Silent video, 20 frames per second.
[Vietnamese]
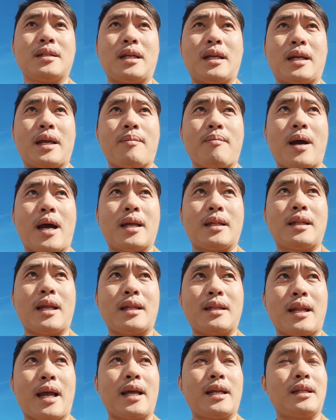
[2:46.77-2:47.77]
thì cái bài
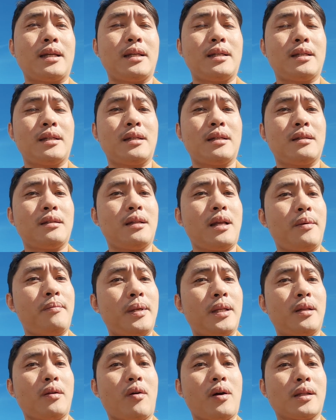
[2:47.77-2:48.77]
test này thì nếu
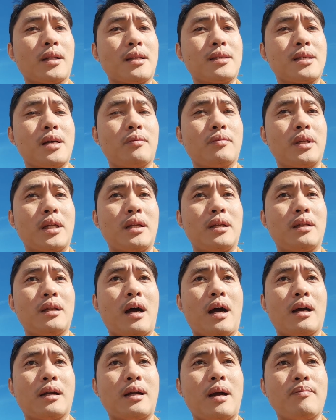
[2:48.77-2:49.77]
mình hoàn thành xong thì
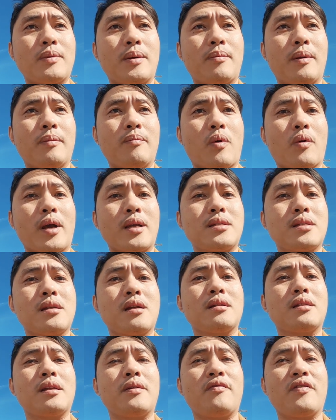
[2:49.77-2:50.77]
họ cấp cho mình một cái
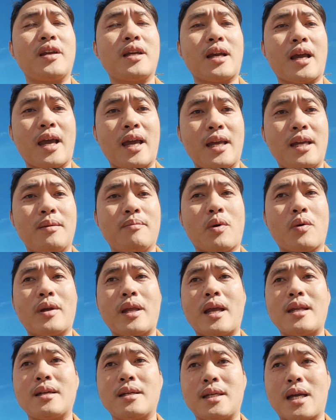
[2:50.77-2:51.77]
certificate một
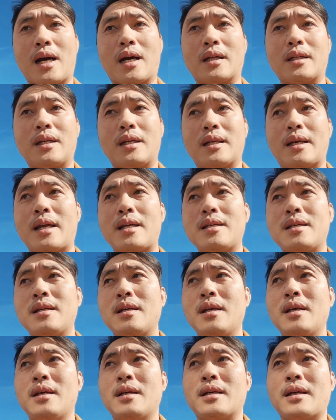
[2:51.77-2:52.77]
cái giấy chứng nhận thì cái
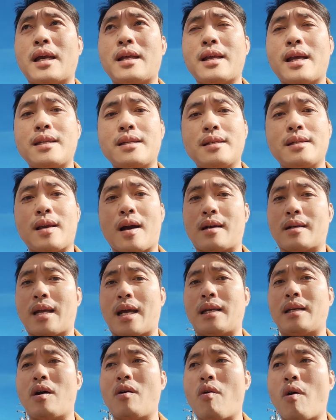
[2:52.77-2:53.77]
cái giấy chứng nhận
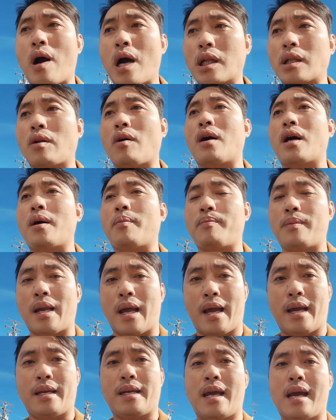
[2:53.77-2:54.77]
này nó hoàn toàn hợp
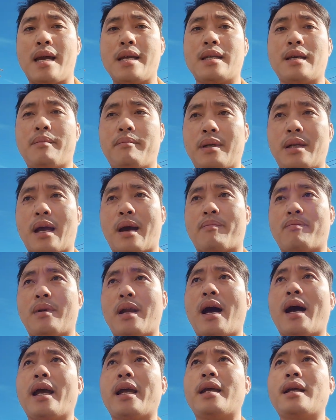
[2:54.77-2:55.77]
lệ để cho mình
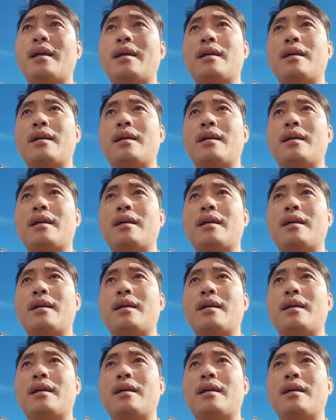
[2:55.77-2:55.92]
apply